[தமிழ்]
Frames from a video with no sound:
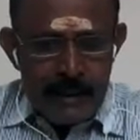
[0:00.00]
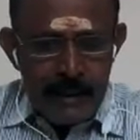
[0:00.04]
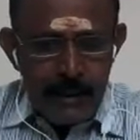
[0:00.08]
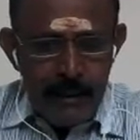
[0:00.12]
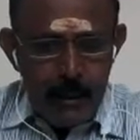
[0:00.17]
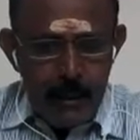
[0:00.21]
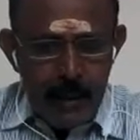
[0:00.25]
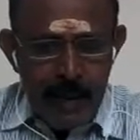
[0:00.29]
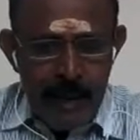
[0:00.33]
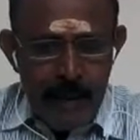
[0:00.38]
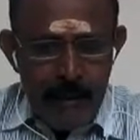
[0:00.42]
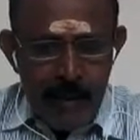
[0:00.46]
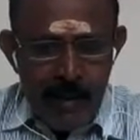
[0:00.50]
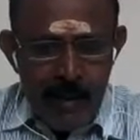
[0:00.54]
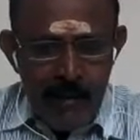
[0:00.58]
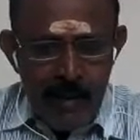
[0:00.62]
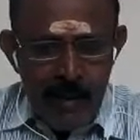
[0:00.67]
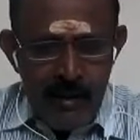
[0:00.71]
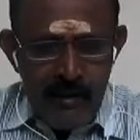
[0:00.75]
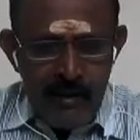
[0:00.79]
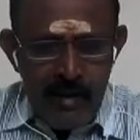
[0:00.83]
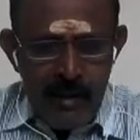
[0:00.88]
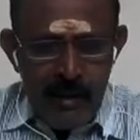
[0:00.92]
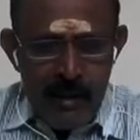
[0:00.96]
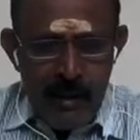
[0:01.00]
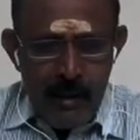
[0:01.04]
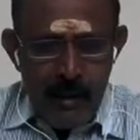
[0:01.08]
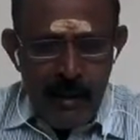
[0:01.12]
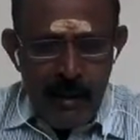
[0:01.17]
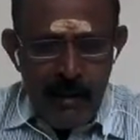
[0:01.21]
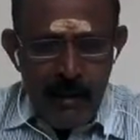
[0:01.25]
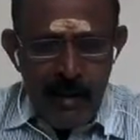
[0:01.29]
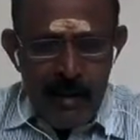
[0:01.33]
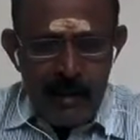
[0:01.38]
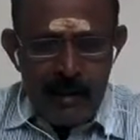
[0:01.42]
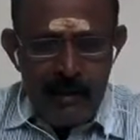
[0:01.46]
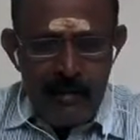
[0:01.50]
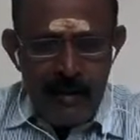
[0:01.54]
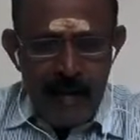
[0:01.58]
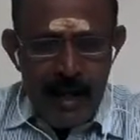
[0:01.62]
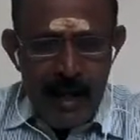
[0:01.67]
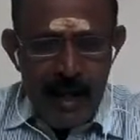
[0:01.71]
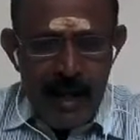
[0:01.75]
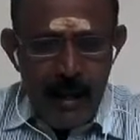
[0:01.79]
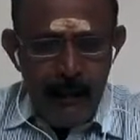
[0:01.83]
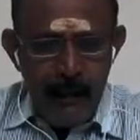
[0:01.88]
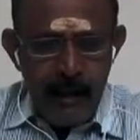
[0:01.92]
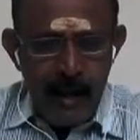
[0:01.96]
சூரிய பகவான் சந்திர பகவான் தவிர
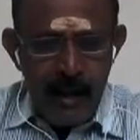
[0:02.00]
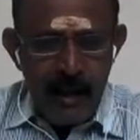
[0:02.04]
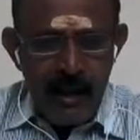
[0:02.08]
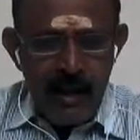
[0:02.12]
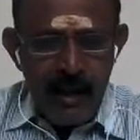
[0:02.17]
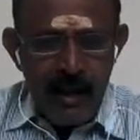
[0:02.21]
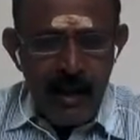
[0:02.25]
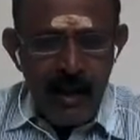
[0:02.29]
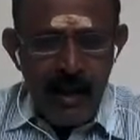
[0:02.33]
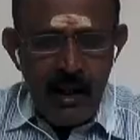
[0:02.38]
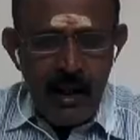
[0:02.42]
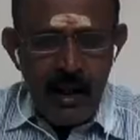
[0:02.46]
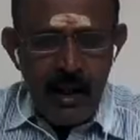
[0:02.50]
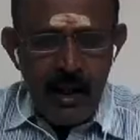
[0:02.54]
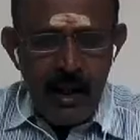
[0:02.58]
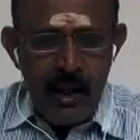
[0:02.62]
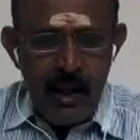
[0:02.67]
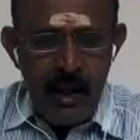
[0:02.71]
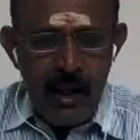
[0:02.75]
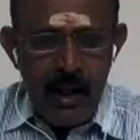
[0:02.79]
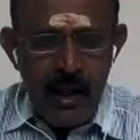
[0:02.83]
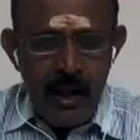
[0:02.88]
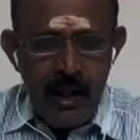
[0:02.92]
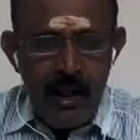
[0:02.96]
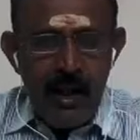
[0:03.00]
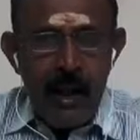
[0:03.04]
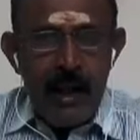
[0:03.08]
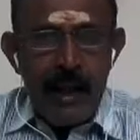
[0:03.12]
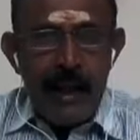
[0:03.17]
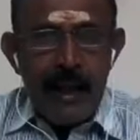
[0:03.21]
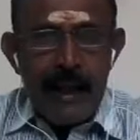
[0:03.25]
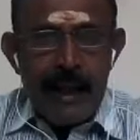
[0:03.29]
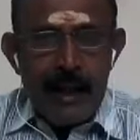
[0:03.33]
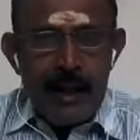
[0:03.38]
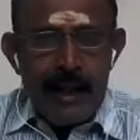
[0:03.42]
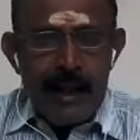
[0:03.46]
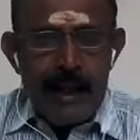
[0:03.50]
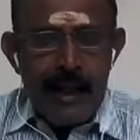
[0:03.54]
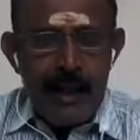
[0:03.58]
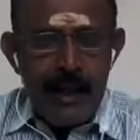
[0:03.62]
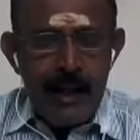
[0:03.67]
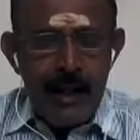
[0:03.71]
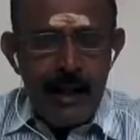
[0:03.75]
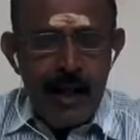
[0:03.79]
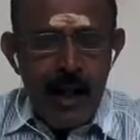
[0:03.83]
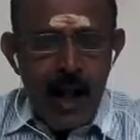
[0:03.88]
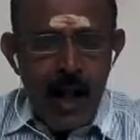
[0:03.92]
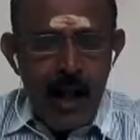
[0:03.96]
மற்ற கிரகங்களுக்கு
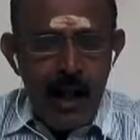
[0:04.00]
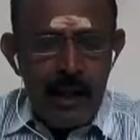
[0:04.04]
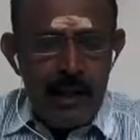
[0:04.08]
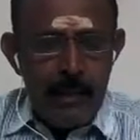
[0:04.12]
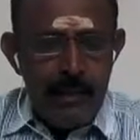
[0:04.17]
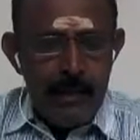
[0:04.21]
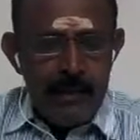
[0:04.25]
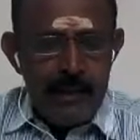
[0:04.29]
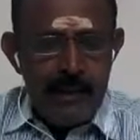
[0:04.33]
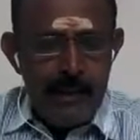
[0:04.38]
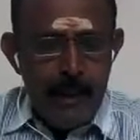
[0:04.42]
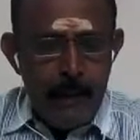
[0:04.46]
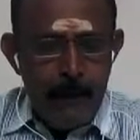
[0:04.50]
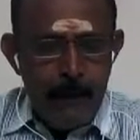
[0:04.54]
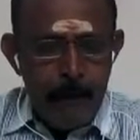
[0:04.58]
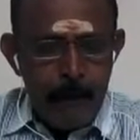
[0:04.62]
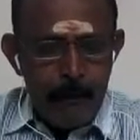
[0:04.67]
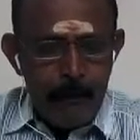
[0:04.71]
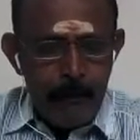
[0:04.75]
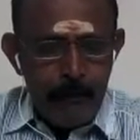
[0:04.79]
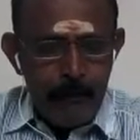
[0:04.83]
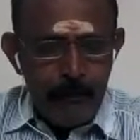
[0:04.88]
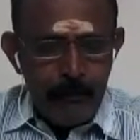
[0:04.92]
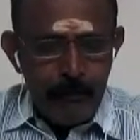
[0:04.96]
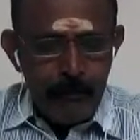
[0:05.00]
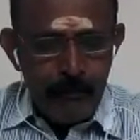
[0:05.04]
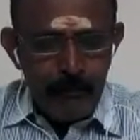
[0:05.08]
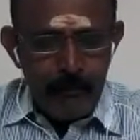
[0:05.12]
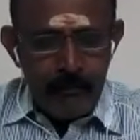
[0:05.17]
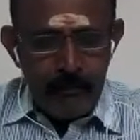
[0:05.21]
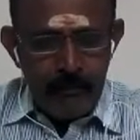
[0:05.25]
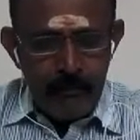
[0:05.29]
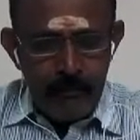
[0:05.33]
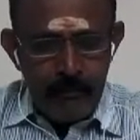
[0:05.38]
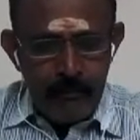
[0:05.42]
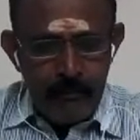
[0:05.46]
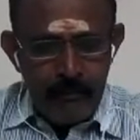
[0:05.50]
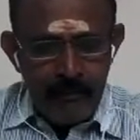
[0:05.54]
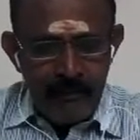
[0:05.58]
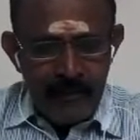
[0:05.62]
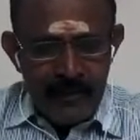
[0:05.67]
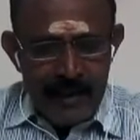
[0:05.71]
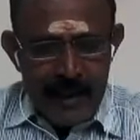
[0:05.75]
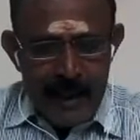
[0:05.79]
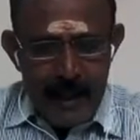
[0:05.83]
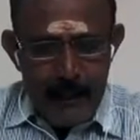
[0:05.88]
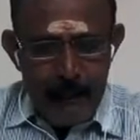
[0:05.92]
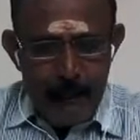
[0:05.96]
இரண்டு ஆதிபத்தியம்
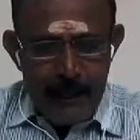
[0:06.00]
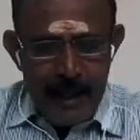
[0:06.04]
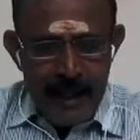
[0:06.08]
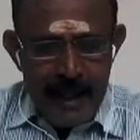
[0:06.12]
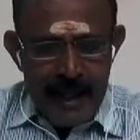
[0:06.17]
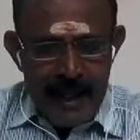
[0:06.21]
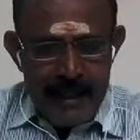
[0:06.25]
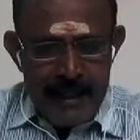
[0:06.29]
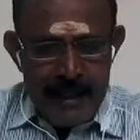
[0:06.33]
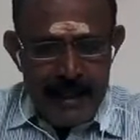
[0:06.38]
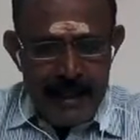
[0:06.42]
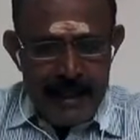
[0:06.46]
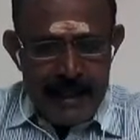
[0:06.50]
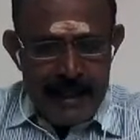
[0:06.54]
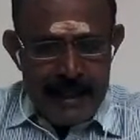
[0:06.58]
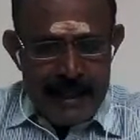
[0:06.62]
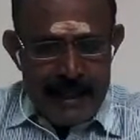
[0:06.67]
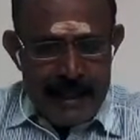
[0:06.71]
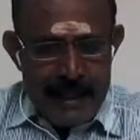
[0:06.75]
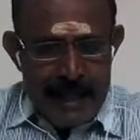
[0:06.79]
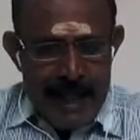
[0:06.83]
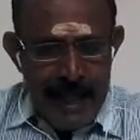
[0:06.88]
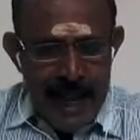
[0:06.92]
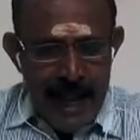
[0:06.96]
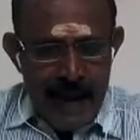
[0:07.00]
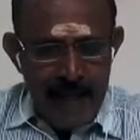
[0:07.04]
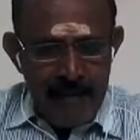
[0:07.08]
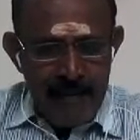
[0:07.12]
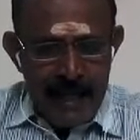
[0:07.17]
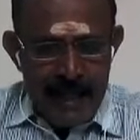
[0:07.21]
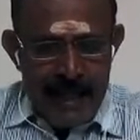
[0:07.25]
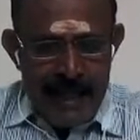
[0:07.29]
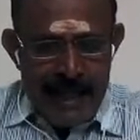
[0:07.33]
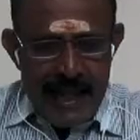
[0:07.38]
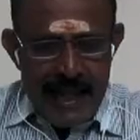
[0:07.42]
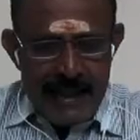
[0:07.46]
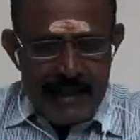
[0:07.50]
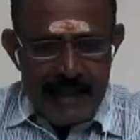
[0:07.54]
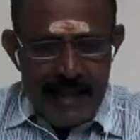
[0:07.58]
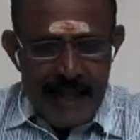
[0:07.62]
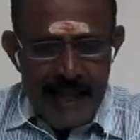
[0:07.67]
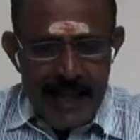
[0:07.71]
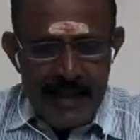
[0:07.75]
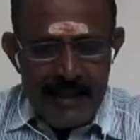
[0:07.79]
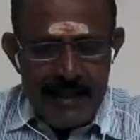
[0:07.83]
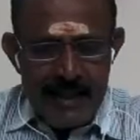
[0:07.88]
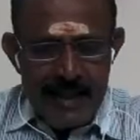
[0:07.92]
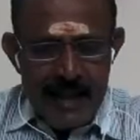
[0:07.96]
ஏற்படுகிறது அவர்கள் எந்த
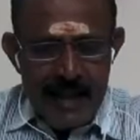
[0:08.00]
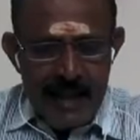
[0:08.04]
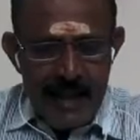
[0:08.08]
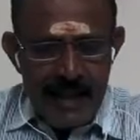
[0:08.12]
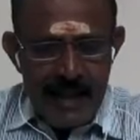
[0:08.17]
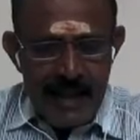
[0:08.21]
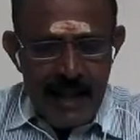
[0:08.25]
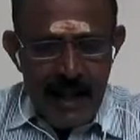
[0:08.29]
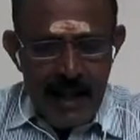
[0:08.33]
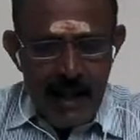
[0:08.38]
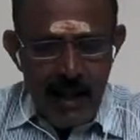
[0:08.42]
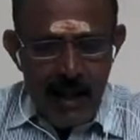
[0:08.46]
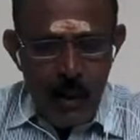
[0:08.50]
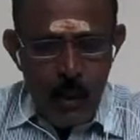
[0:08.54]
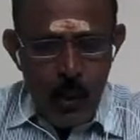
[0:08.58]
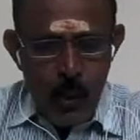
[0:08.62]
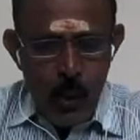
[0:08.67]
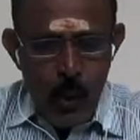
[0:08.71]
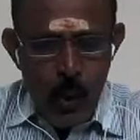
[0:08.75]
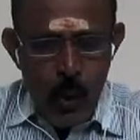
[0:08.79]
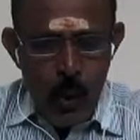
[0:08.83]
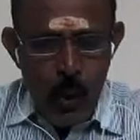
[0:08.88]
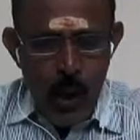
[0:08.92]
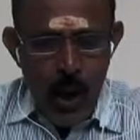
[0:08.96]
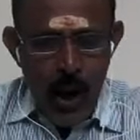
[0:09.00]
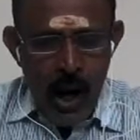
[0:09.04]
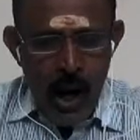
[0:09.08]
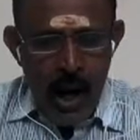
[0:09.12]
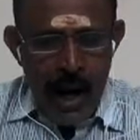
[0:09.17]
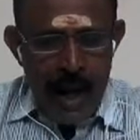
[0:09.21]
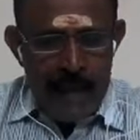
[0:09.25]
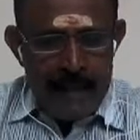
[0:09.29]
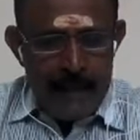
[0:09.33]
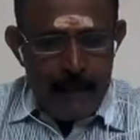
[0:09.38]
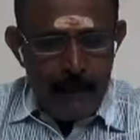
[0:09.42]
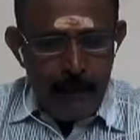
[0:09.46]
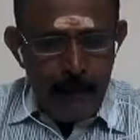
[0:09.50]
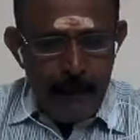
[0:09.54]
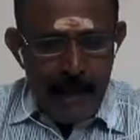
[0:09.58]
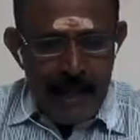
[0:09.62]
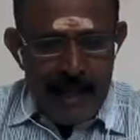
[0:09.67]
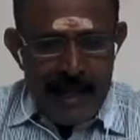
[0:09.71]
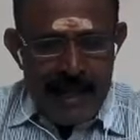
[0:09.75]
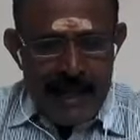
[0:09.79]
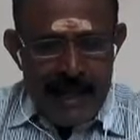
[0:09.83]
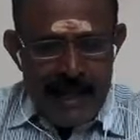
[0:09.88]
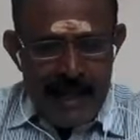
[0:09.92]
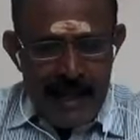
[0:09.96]
இடத்தில் இருக்கிறார்களோ அதன்
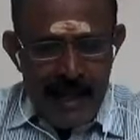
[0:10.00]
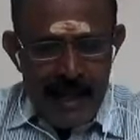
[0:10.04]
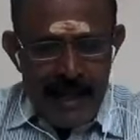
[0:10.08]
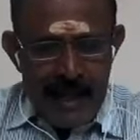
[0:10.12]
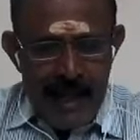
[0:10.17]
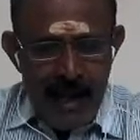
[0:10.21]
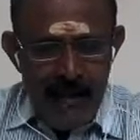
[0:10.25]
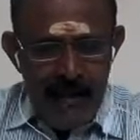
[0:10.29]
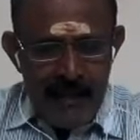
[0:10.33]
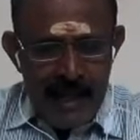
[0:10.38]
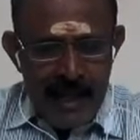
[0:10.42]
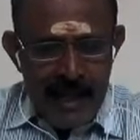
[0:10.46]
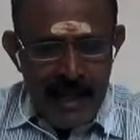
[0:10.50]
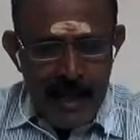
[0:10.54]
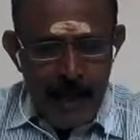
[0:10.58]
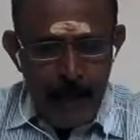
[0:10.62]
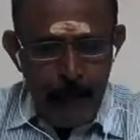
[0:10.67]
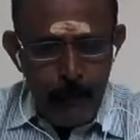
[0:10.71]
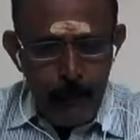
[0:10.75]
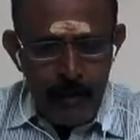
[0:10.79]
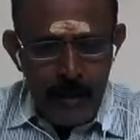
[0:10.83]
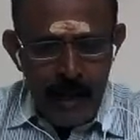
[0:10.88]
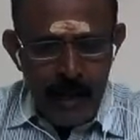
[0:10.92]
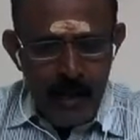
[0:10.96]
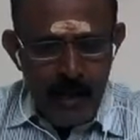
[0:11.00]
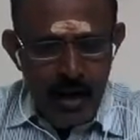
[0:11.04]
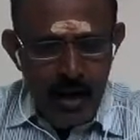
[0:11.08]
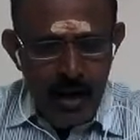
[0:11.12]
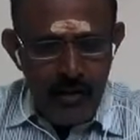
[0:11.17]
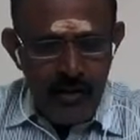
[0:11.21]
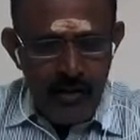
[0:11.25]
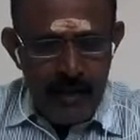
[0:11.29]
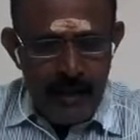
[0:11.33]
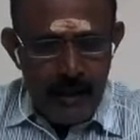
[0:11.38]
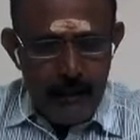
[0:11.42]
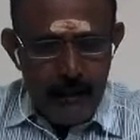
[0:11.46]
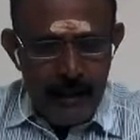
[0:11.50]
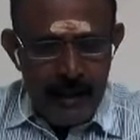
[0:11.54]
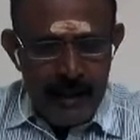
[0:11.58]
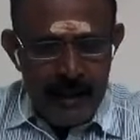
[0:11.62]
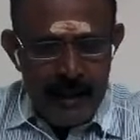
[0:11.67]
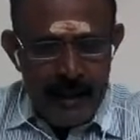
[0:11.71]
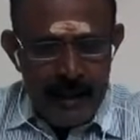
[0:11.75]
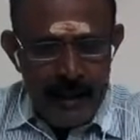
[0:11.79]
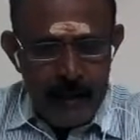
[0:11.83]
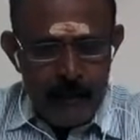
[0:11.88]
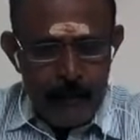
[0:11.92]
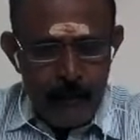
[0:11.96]
பலனை இரண்டாவதாக முதல் ராசியின்
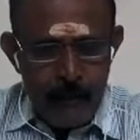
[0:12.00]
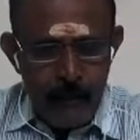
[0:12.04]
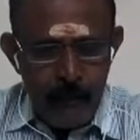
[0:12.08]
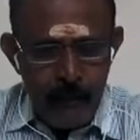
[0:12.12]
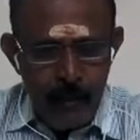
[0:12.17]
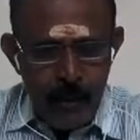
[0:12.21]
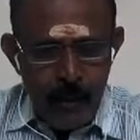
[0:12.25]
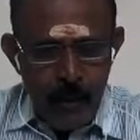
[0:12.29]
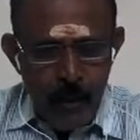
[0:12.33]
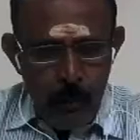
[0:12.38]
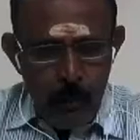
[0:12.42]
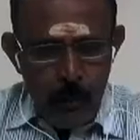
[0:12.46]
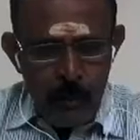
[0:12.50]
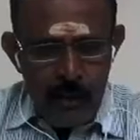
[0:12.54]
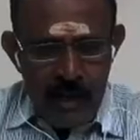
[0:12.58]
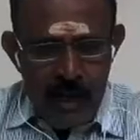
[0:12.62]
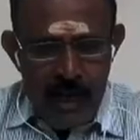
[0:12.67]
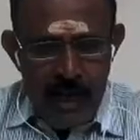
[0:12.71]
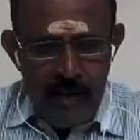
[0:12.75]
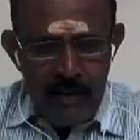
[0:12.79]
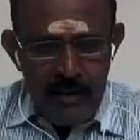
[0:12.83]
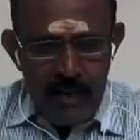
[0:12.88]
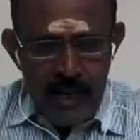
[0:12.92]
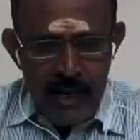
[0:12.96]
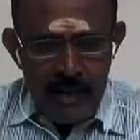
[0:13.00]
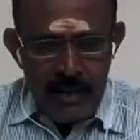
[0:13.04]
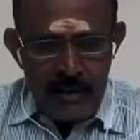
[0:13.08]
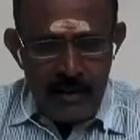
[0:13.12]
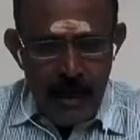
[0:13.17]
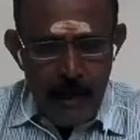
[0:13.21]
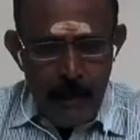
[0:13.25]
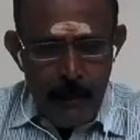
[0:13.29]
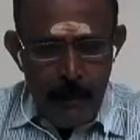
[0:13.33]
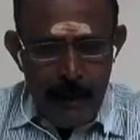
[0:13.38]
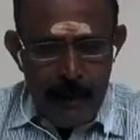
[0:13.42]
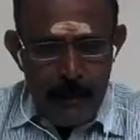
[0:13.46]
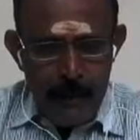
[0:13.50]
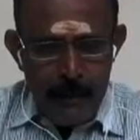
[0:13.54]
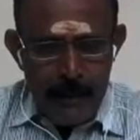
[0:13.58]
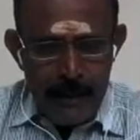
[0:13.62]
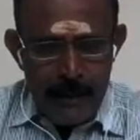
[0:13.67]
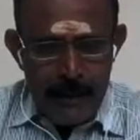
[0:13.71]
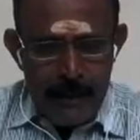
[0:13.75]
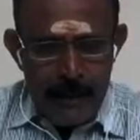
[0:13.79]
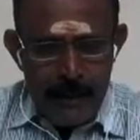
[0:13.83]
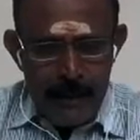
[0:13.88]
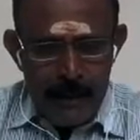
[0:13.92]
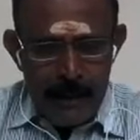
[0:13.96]
பலன்களையும் முதலாவதாக தரும்
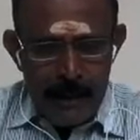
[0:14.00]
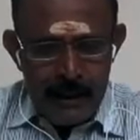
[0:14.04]
என்பது